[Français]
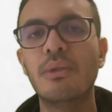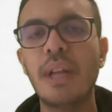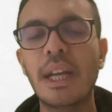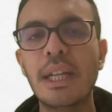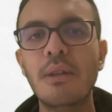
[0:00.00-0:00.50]

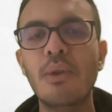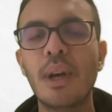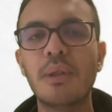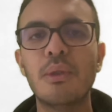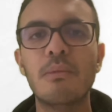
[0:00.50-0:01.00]
technique de
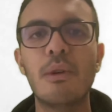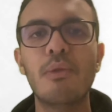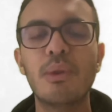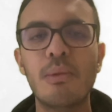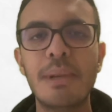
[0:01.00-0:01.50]
raisonnement,
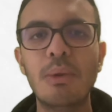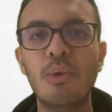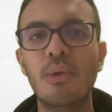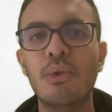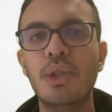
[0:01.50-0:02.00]
votre
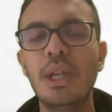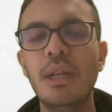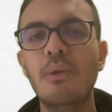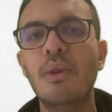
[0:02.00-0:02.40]
méthodologie